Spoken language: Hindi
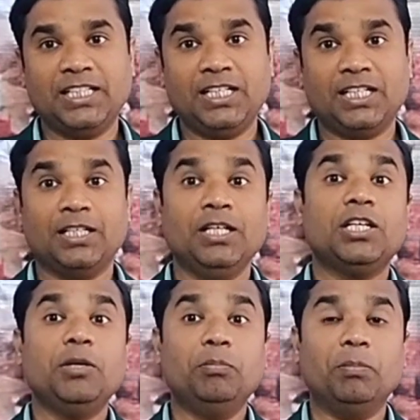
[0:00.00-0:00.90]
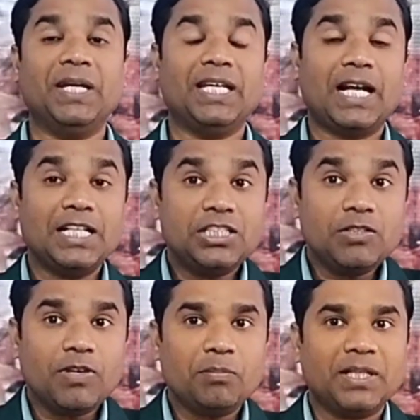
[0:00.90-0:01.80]
हैं कि मेरा
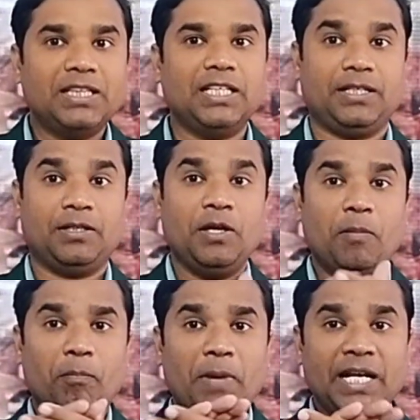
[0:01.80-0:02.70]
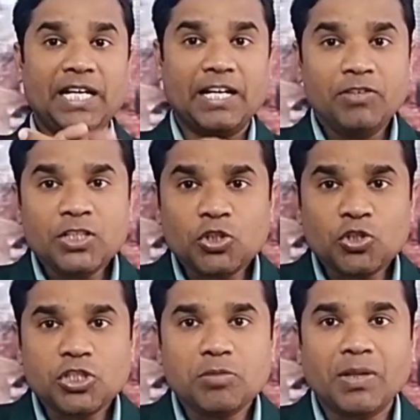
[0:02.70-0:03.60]
जीवन बदले मैं नवी
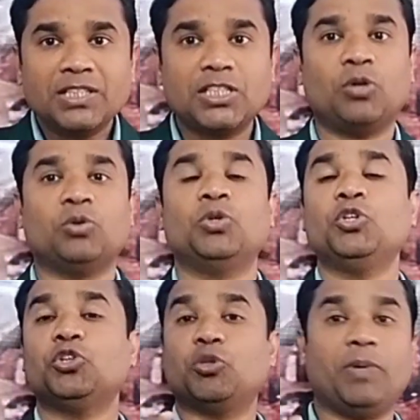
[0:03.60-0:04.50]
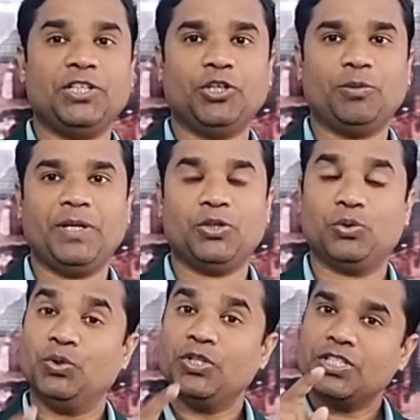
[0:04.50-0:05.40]
सृष्टि बन जाऊं तो भाई और बहनों
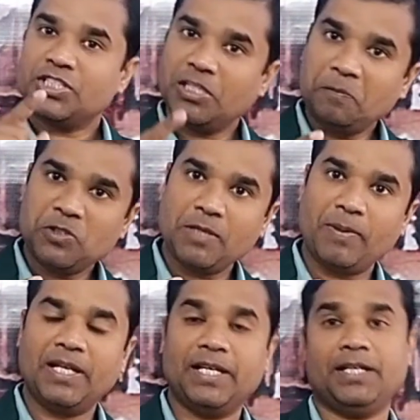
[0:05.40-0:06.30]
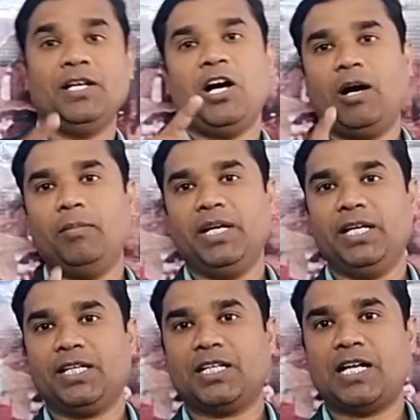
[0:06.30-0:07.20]
सबसे पहले हमें एक
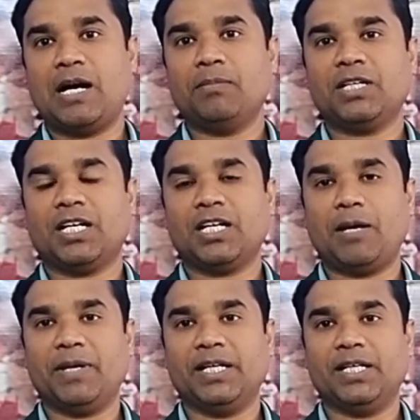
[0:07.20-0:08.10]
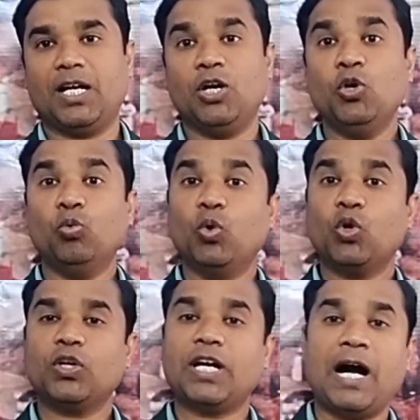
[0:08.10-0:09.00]
काम करना पड़ेगा वो
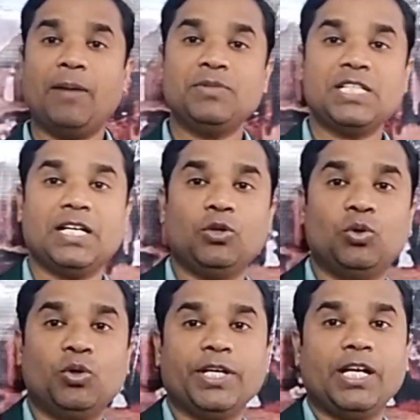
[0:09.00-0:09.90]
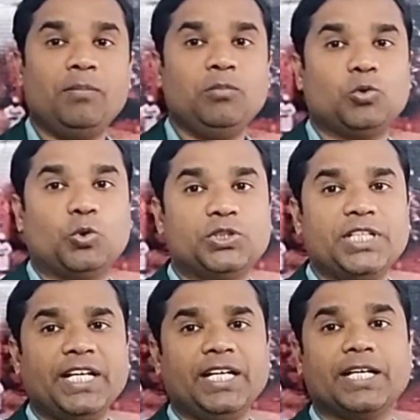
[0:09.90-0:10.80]
काम से अगर होकर हम
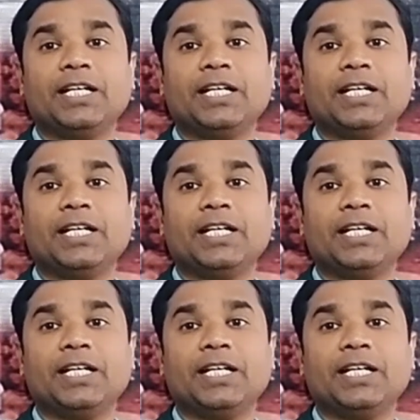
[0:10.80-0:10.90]
गुजरेंगे